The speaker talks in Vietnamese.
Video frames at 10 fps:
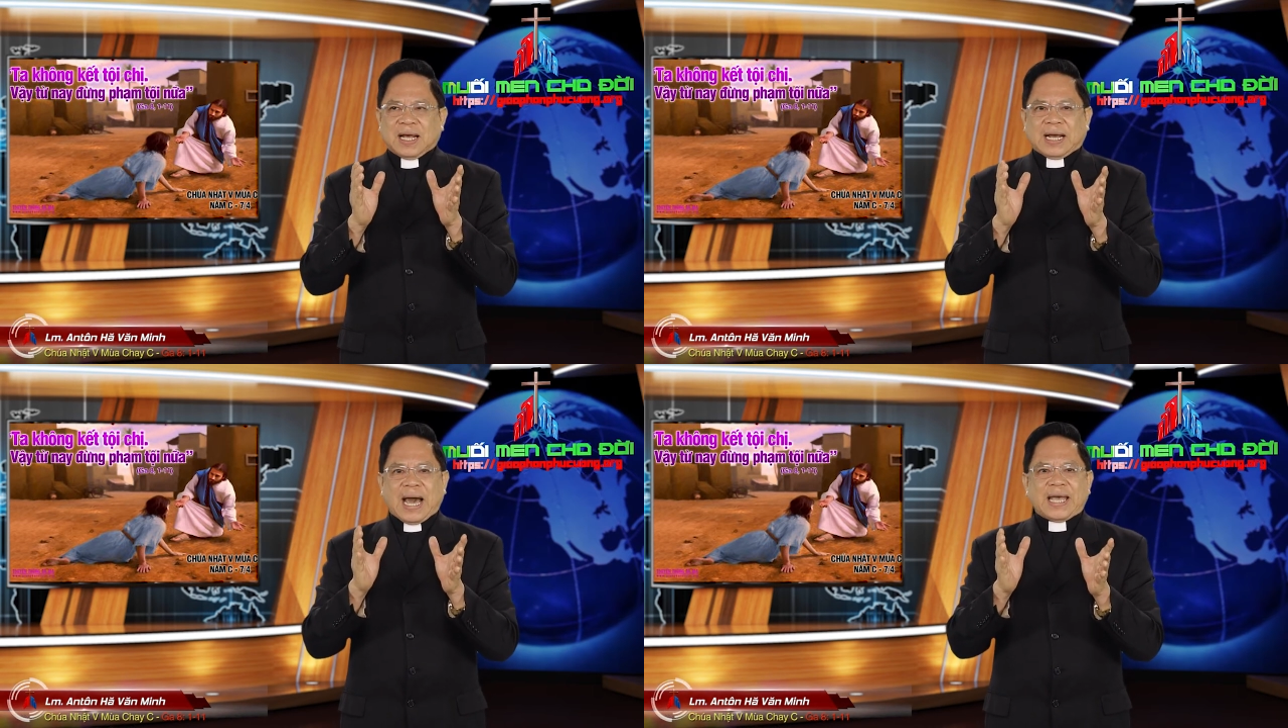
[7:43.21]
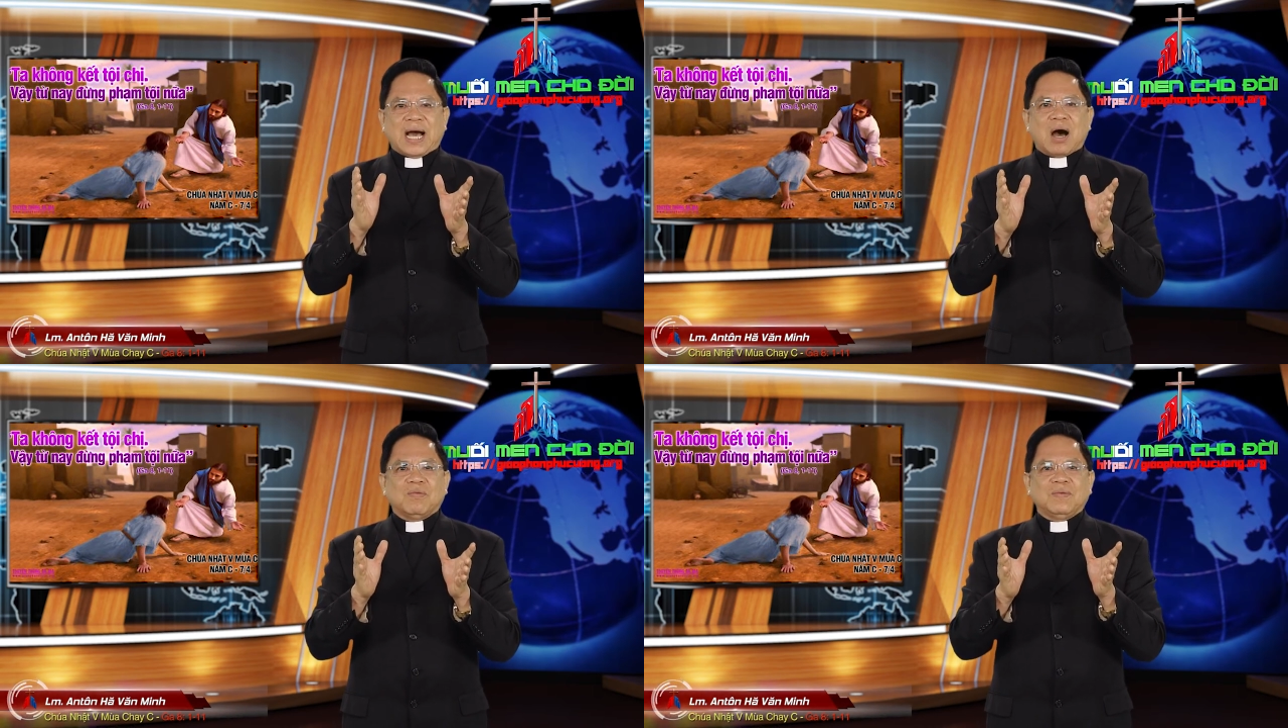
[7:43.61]

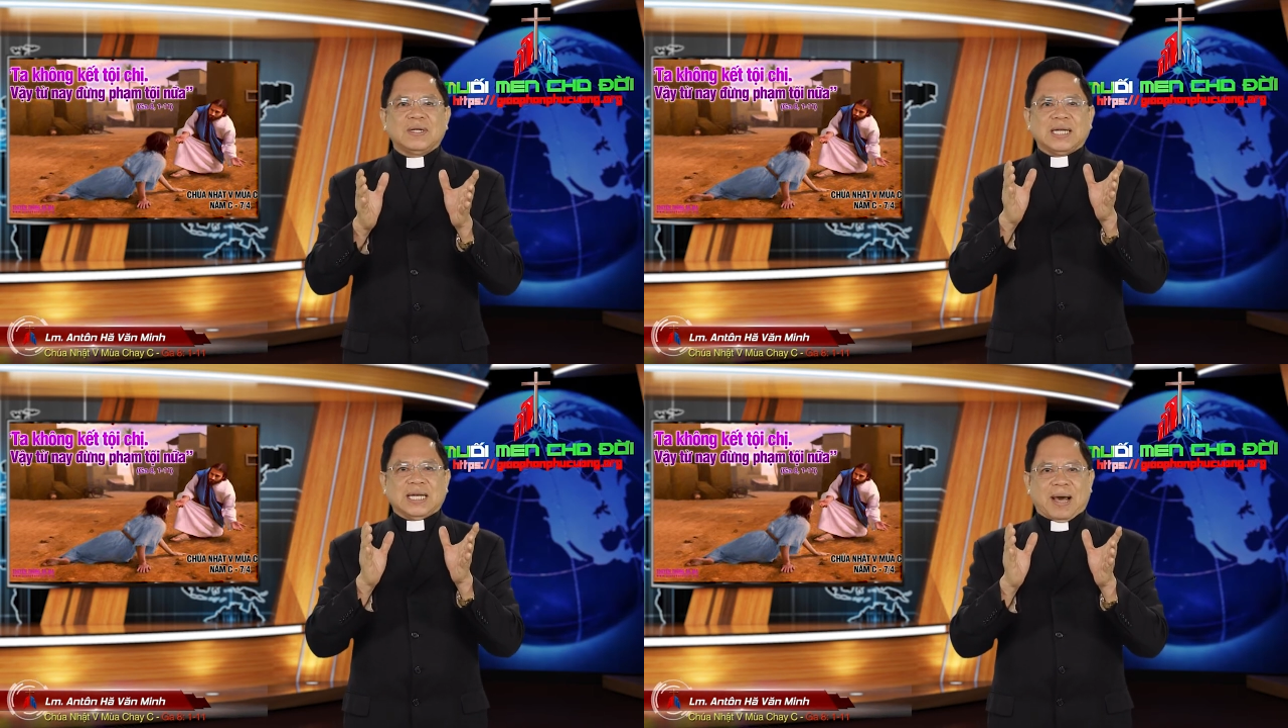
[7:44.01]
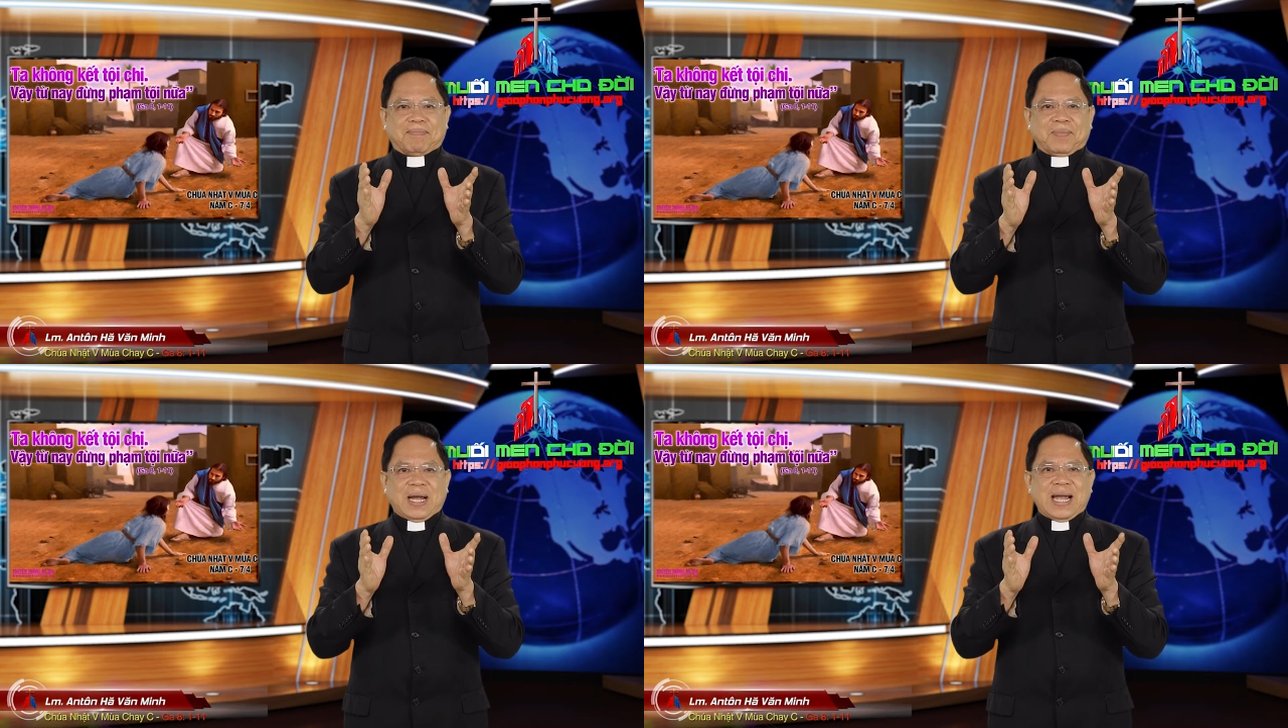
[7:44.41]
gậy ông
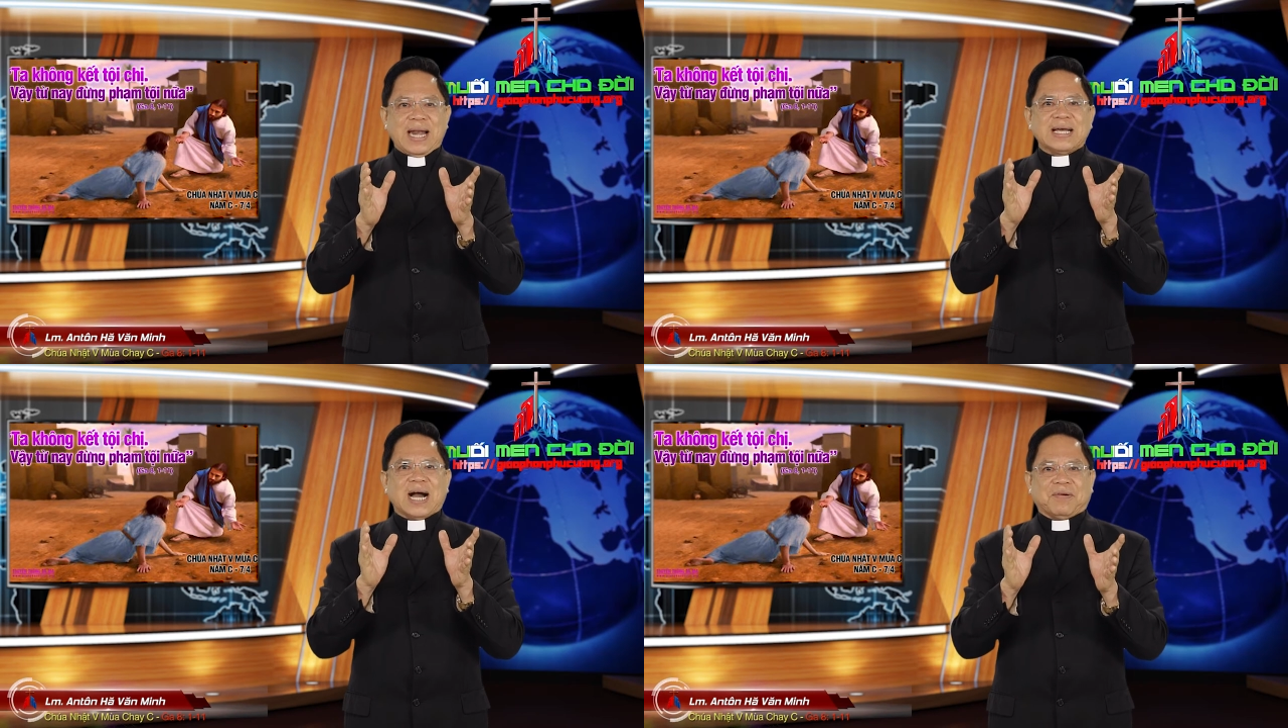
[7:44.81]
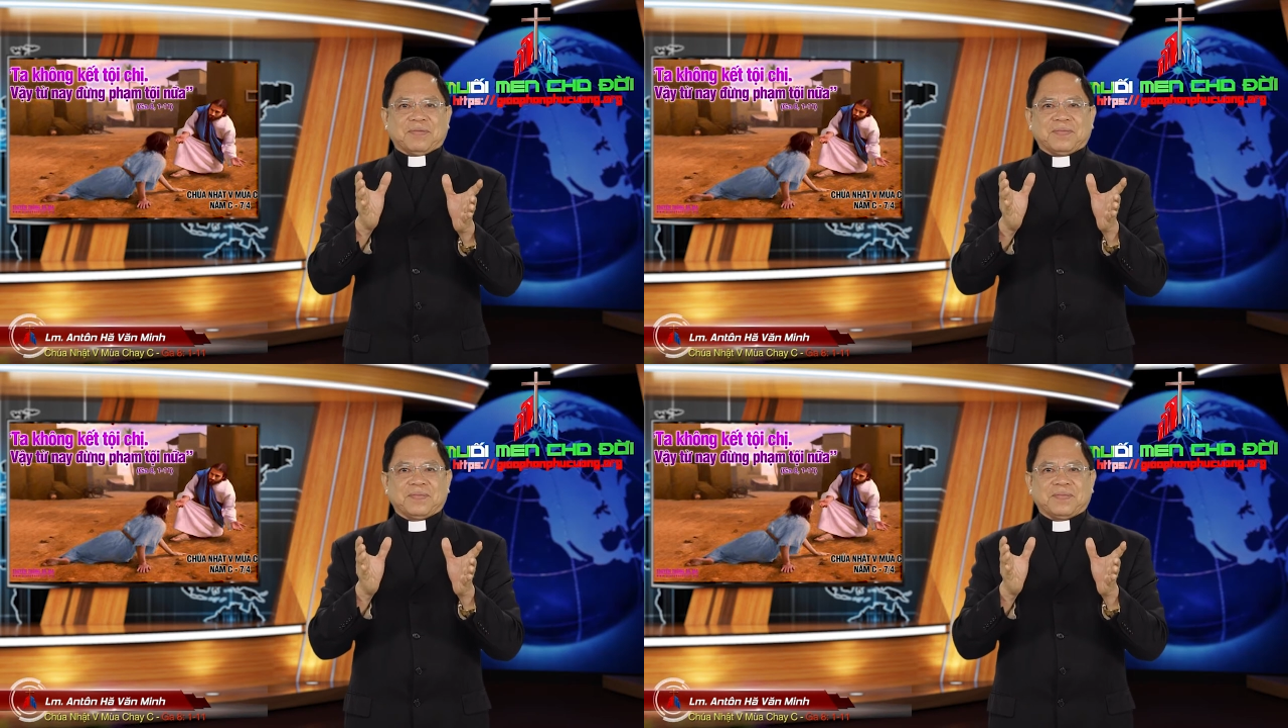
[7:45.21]
đập lưng ông.